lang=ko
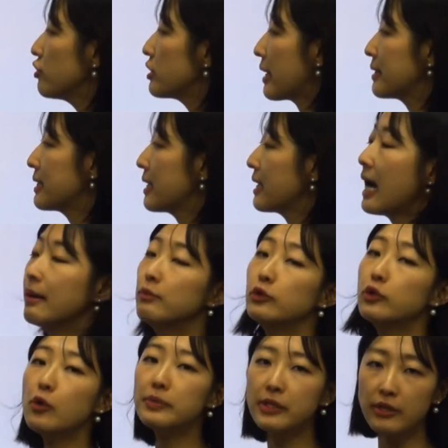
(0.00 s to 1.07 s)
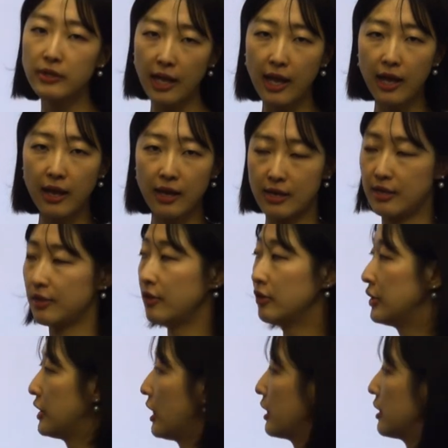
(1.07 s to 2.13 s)
단체가 아무도 없었다라는
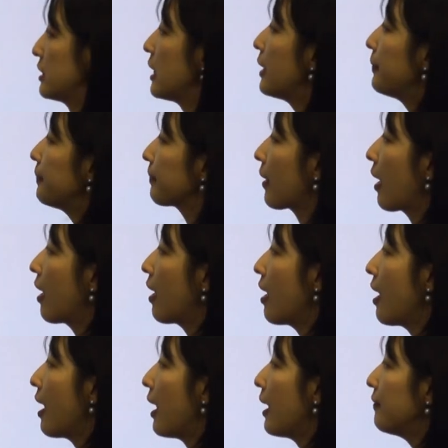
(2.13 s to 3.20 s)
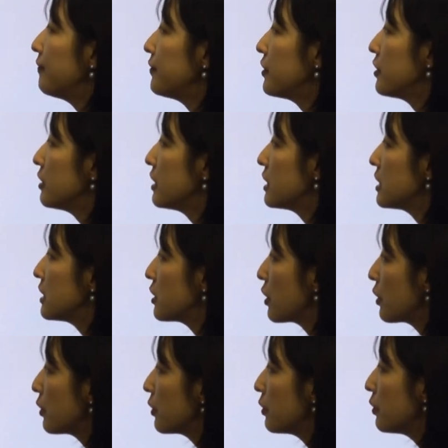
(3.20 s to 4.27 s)
것이 되겠죠. After the
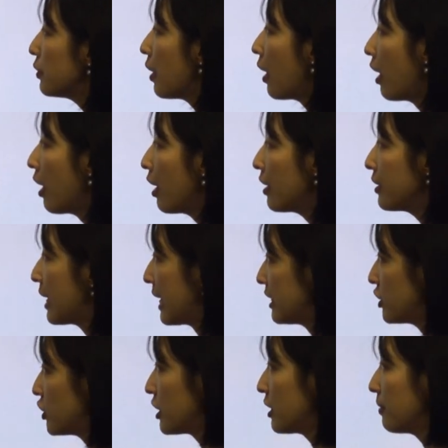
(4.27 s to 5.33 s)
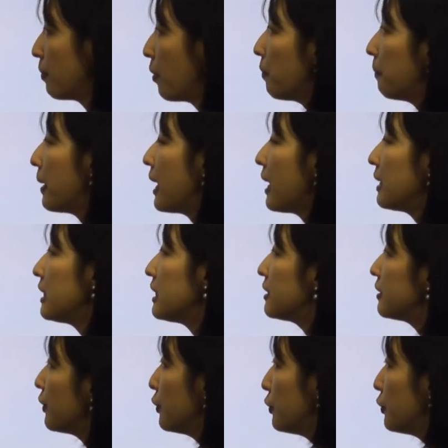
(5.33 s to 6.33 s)
detonation 폭발이 있은